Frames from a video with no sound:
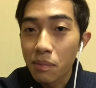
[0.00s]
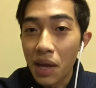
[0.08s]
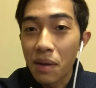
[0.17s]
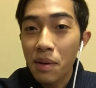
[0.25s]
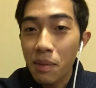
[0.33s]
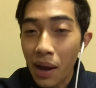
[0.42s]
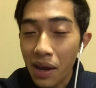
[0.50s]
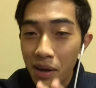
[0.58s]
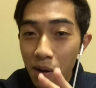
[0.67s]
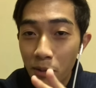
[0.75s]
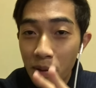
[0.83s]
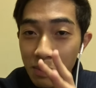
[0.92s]
bị mấy bạn
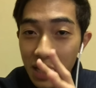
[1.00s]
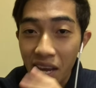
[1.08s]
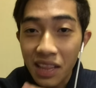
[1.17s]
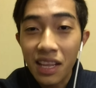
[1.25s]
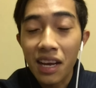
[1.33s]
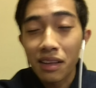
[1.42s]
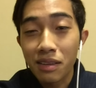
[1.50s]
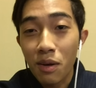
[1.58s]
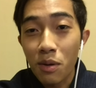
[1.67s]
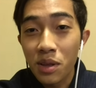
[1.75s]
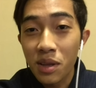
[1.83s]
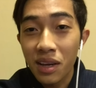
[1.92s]
coi phim xét là
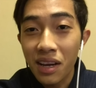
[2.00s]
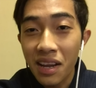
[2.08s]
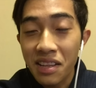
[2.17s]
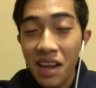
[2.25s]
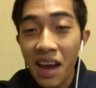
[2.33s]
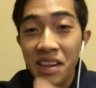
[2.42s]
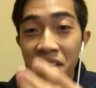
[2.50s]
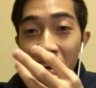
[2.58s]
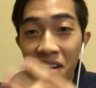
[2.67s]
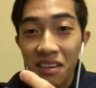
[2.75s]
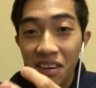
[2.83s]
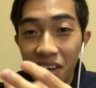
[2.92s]
coi cái gái
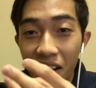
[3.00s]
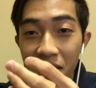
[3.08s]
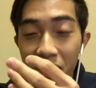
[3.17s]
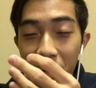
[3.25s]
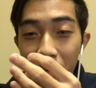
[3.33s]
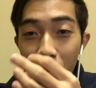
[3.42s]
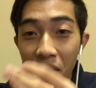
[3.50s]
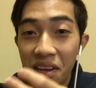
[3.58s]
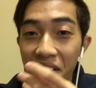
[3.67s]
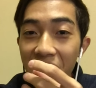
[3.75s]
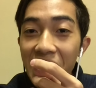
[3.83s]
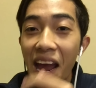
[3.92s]
Nhật là gái ờ,
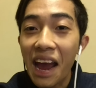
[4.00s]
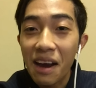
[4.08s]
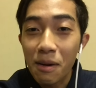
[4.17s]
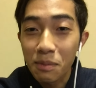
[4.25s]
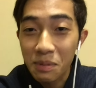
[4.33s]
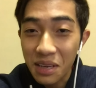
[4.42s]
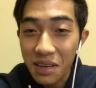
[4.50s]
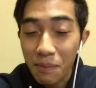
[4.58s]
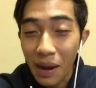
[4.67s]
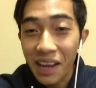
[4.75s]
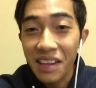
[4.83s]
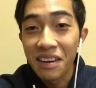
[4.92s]
Mỹ gái Nga không chi
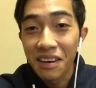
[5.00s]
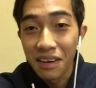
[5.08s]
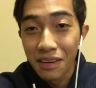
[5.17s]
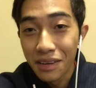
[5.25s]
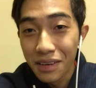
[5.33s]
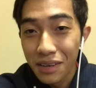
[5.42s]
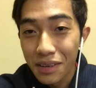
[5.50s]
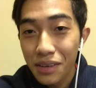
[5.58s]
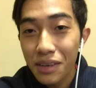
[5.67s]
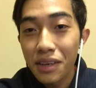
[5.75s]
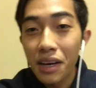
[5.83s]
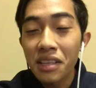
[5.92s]
mẹ gì nữa
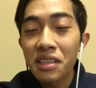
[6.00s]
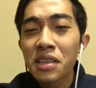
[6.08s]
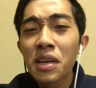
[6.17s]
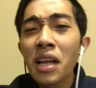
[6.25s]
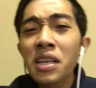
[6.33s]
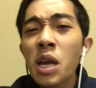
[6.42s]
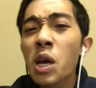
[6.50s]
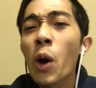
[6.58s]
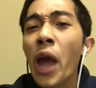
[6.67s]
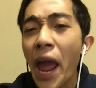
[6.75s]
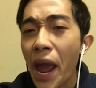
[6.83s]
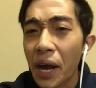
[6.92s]
ít ít khi
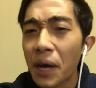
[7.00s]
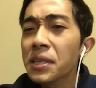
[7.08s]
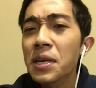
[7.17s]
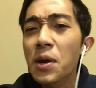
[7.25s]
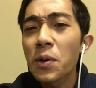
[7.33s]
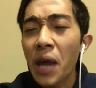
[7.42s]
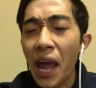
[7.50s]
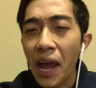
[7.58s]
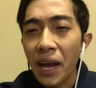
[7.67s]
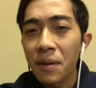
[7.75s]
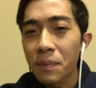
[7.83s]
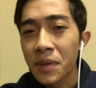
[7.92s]
coi hàng ít khi coi
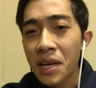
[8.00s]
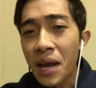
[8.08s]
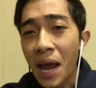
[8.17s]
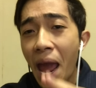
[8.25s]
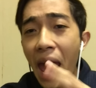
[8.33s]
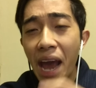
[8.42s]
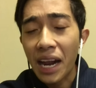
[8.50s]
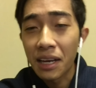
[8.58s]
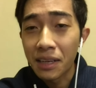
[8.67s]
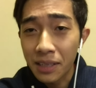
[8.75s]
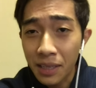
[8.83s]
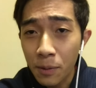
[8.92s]
hàng hàng
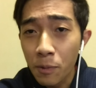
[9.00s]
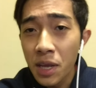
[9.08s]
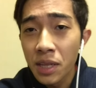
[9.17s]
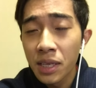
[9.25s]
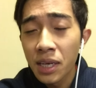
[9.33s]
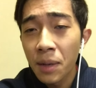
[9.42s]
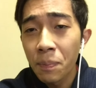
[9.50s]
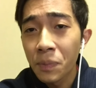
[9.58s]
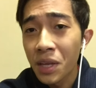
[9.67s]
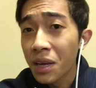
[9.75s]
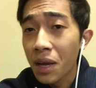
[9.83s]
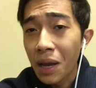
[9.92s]
là người ta phim
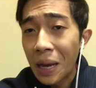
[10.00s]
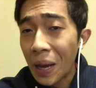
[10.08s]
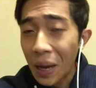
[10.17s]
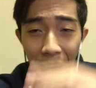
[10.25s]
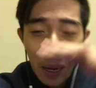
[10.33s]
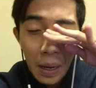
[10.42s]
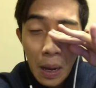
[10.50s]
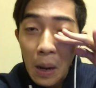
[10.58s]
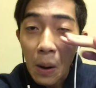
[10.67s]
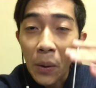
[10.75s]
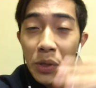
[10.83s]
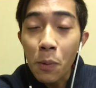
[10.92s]
uh,
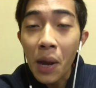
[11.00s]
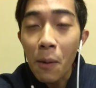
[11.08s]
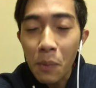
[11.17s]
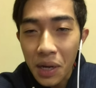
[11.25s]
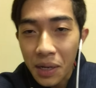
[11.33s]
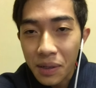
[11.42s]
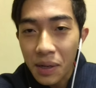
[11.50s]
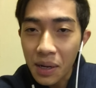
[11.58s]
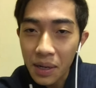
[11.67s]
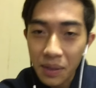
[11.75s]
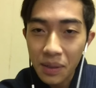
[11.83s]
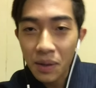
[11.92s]
coi chút khóc
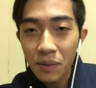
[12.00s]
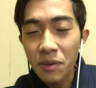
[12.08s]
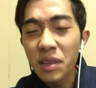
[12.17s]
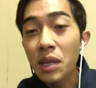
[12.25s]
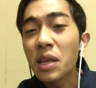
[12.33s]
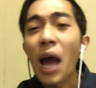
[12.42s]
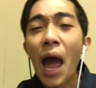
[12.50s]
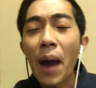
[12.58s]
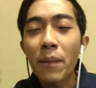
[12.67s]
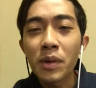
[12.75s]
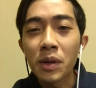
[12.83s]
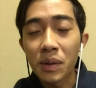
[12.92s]
đó phim tình
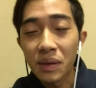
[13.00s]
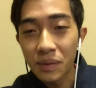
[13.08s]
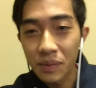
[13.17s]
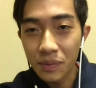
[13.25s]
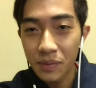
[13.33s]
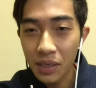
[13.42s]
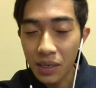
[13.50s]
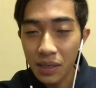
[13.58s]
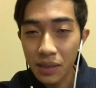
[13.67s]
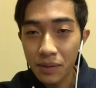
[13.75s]
cảm được đó.